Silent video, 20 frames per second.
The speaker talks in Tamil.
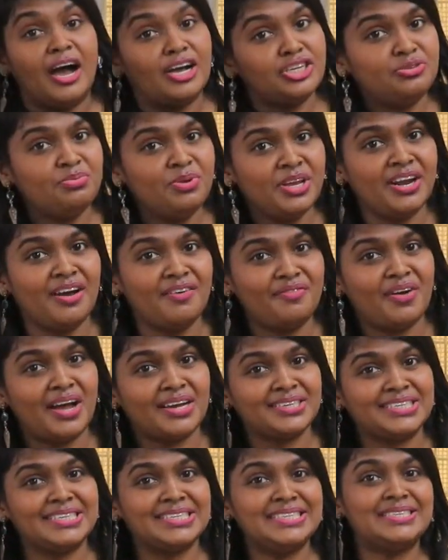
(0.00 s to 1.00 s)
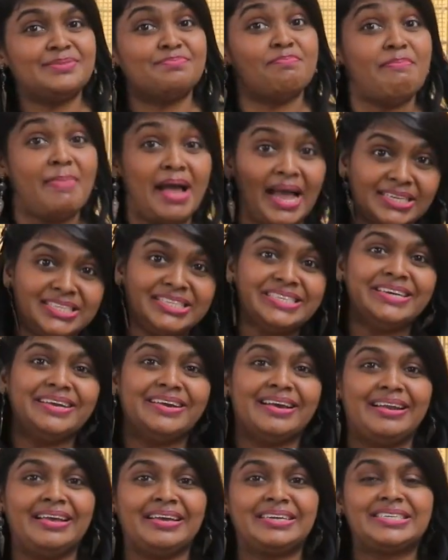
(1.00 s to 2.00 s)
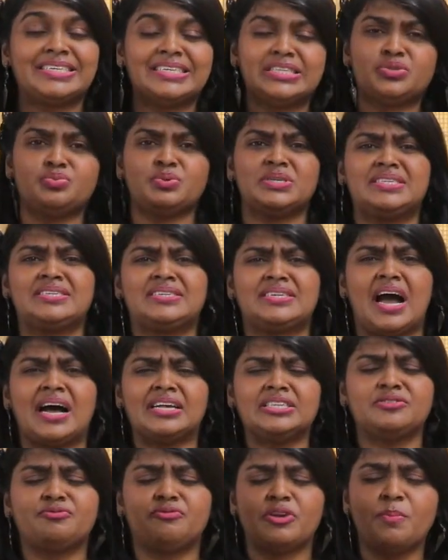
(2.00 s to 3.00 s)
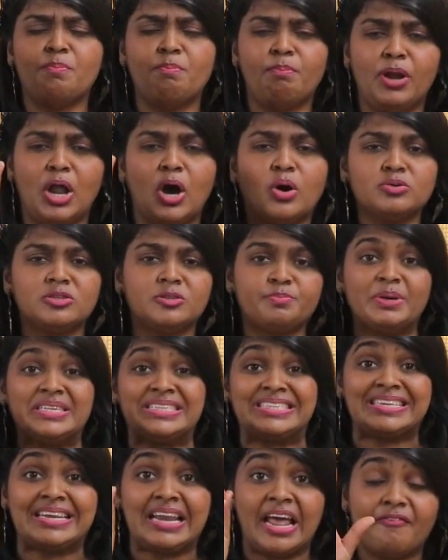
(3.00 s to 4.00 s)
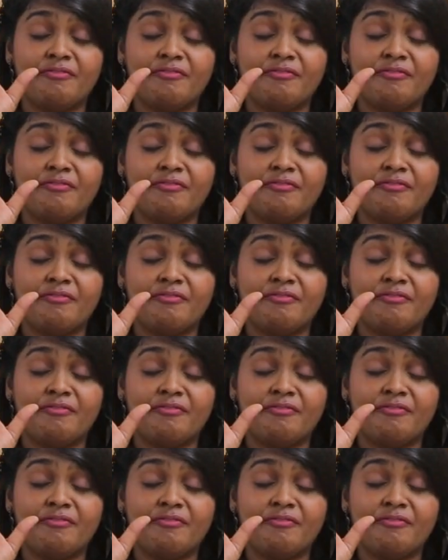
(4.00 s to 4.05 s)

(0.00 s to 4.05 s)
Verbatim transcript: அஜ்மீரா ஃபேஷன்ஸ் மேட்சிங் கலெக்ஷன்ஸ் வித் ஸ்டார்ட்ஸ் ஃப்ரம் ப்ளவுஸ் பிட்ஸ்